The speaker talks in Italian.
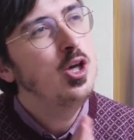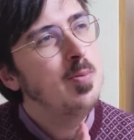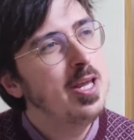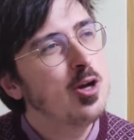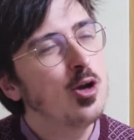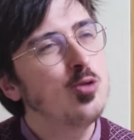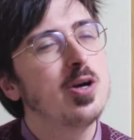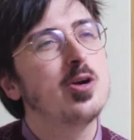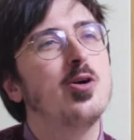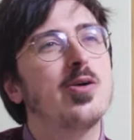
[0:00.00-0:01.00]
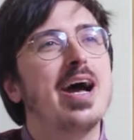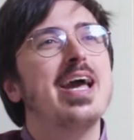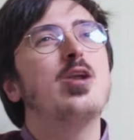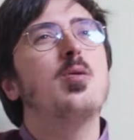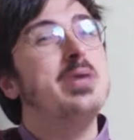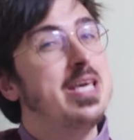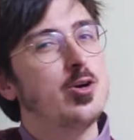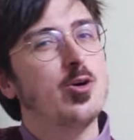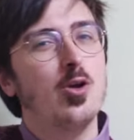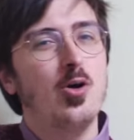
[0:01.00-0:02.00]
Io mi ricordo ancora, ero
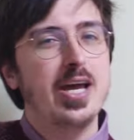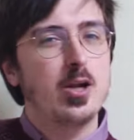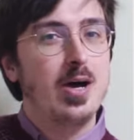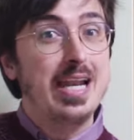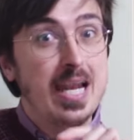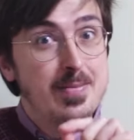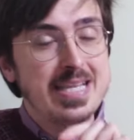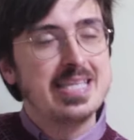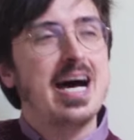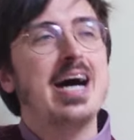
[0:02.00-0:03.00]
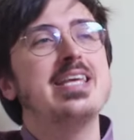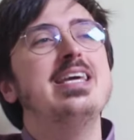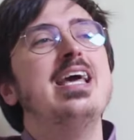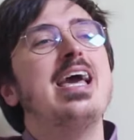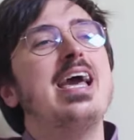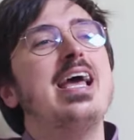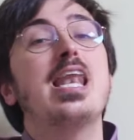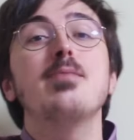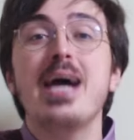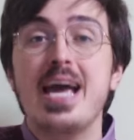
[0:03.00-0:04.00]
piccolo, ero alle elementari, e
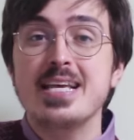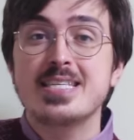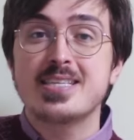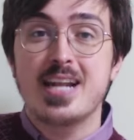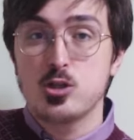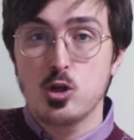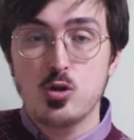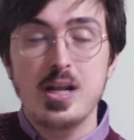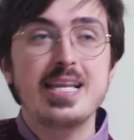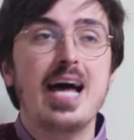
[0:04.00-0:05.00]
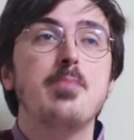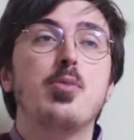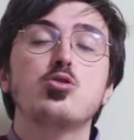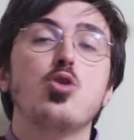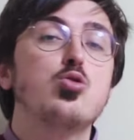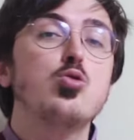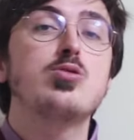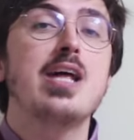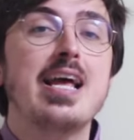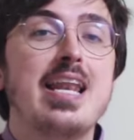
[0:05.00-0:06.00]
la maestra sotto Natale portò
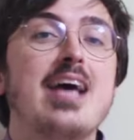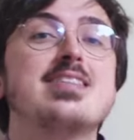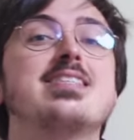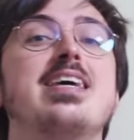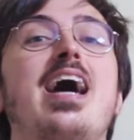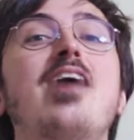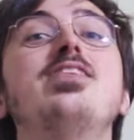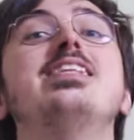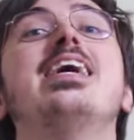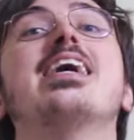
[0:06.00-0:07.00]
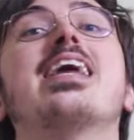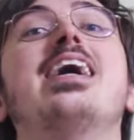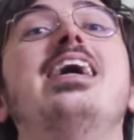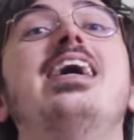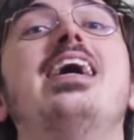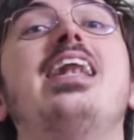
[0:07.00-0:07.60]
tutta la classe a vedere